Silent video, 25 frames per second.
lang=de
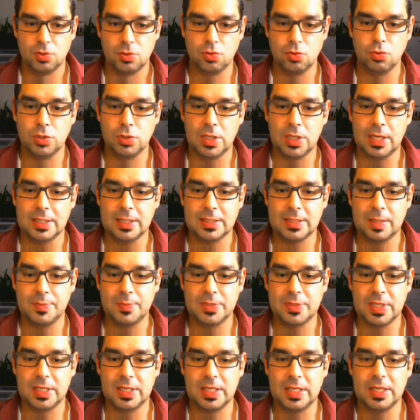Zu guter Letzt
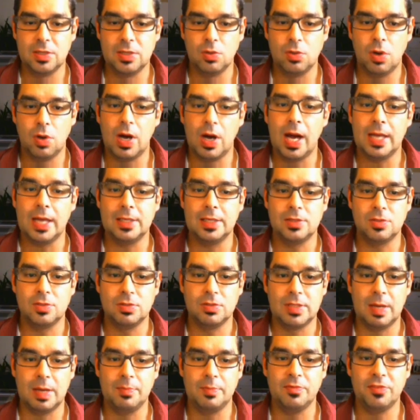gibt es dann hier noch eine
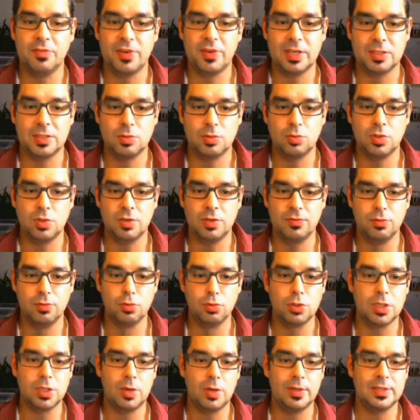Zusammenfassung. Der
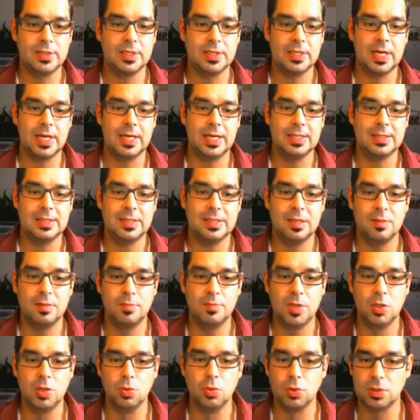Flug dauerte
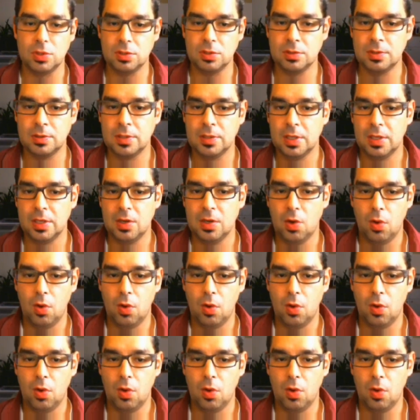13 Minuten.